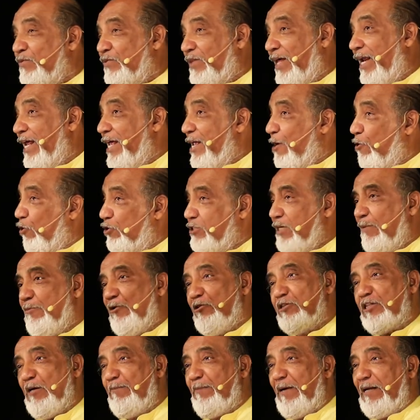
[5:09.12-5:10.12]
তারা কথা
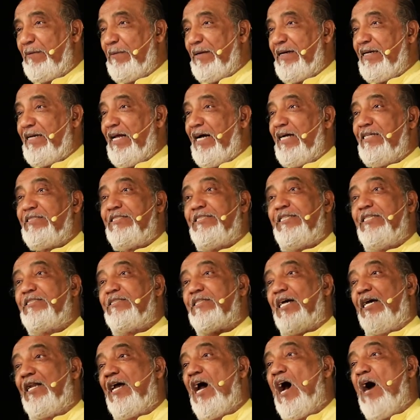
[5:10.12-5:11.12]
বলতে পারবেন না যে
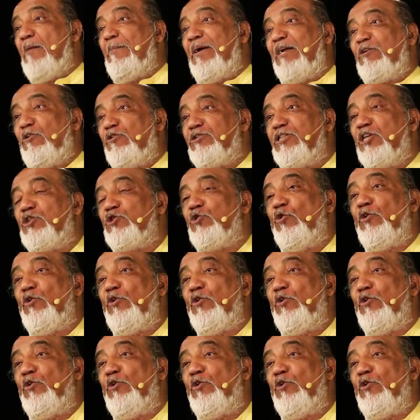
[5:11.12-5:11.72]
তারা আমার কথা